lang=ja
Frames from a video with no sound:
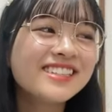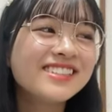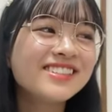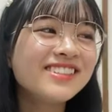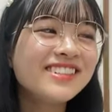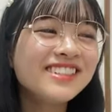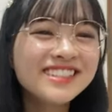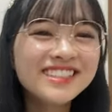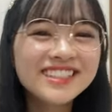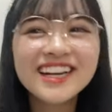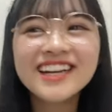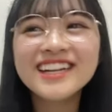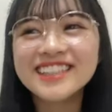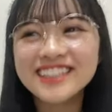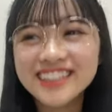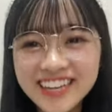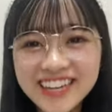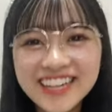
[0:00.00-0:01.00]
それにつら
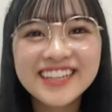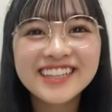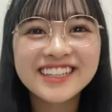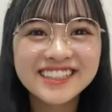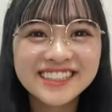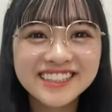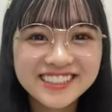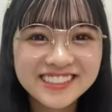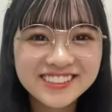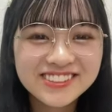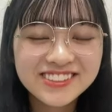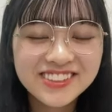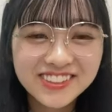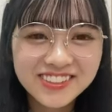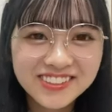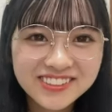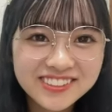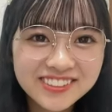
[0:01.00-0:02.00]
れてずっ
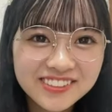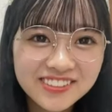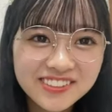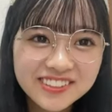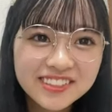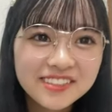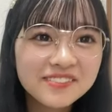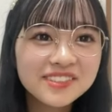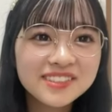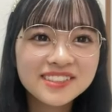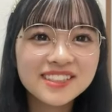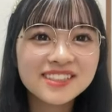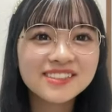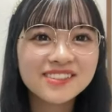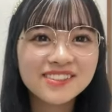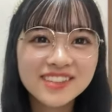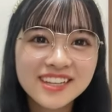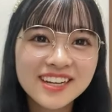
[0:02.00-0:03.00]
と標準語で喋っ
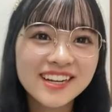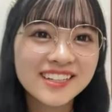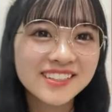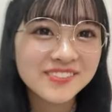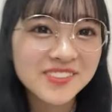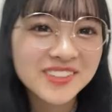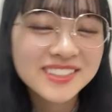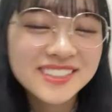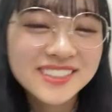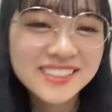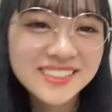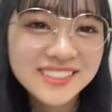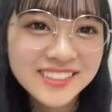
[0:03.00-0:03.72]
ちゃう時があります